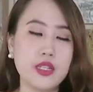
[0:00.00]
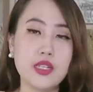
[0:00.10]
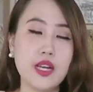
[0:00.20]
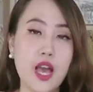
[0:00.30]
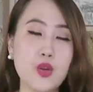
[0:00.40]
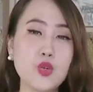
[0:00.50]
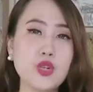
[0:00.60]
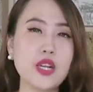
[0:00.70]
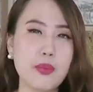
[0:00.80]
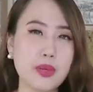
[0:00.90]
huh, aku
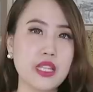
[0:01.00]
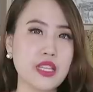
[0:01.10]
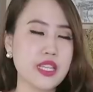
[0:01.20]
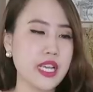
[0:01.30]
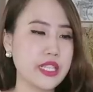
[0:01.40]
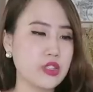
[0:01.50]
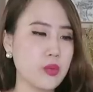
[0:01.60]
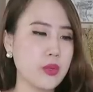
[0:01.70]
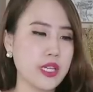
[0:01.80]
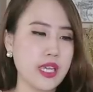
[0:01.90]
ungap deh tadi guys
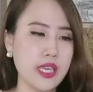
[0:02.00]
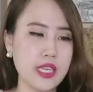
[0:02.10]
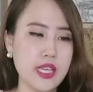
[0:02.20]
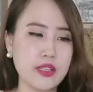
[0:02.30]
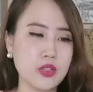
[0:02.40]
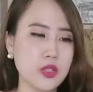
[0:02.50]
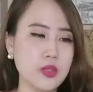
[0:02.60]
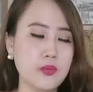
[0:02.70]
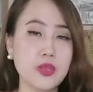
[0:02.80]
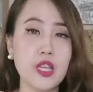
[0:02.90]
ngomongin kayak ginian tuh
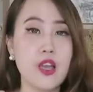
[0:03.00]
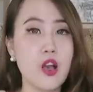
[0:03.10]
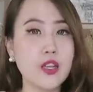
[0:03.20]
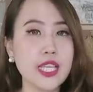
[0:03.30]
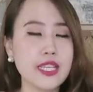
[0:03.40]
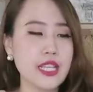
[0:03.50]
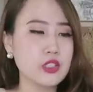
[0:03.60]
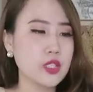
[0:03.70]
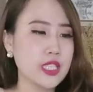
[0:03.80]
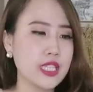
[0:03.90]
Oke,
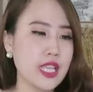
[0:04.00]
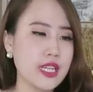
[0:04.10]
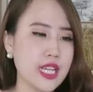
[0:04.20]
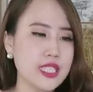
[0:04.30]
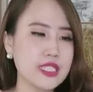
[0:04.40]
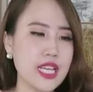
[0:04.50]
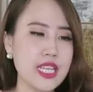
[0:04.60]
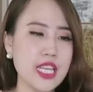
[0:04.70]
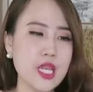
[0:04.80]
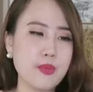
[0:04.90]
langsung aja kita next.
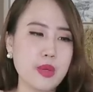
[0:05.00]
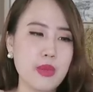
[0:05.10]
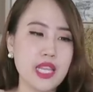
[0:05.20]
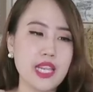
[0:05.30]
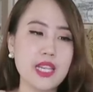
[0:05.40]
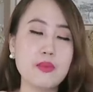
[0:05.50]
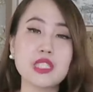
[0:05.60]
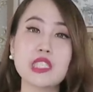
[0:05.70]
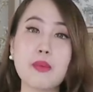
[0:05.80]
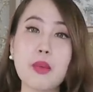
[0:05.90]
Kali ini permainannya
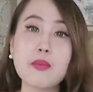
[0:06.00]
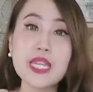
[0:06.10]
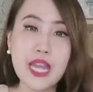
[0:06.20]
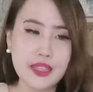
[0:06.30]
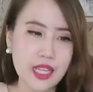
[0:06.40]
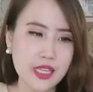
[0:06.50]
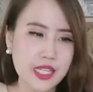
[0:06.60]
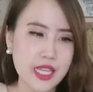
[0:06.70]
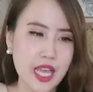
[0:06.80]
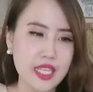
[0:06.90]
bersama binatang
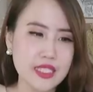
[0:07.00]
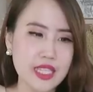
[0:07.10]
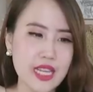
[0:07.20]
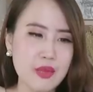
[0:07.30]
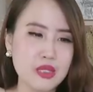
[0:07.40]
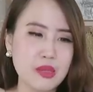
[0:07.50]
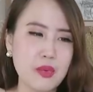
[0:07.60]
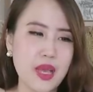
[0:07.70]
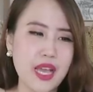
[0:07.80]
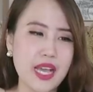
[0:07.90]
nih guys. Kalian bisa
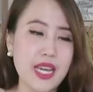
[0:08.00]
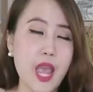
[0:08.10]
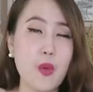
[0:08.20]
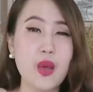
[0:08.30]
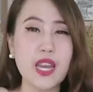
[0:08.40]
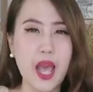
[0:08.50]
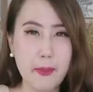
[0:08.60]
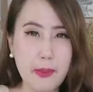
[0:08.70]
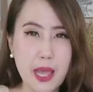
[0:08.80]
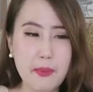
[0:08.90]
membayangkan hewan
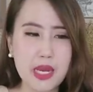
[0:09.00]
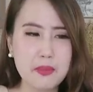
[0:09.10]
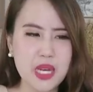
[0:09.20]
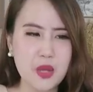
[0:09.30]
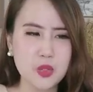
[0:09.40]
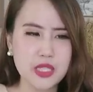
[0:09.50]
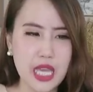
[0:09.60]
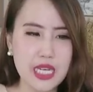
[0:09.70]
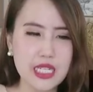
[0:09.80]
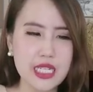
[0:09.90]
apa yang paling
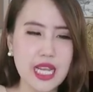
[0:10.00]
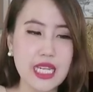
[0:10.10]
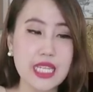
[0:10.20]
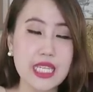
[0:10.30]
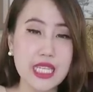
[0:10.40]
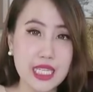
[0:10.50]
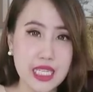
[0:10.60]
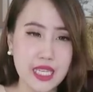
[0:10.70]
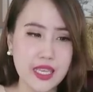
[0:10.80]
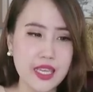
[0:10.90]
menakutkan kali
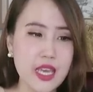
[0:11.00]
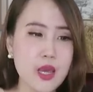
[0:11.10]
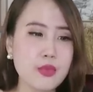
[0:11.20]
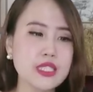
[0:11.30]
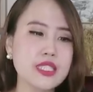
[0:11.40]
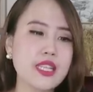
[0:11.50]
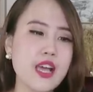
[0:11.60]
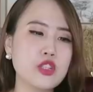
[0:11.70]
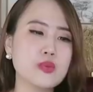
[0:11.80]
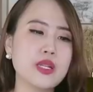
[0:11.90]
ini. Peserta harus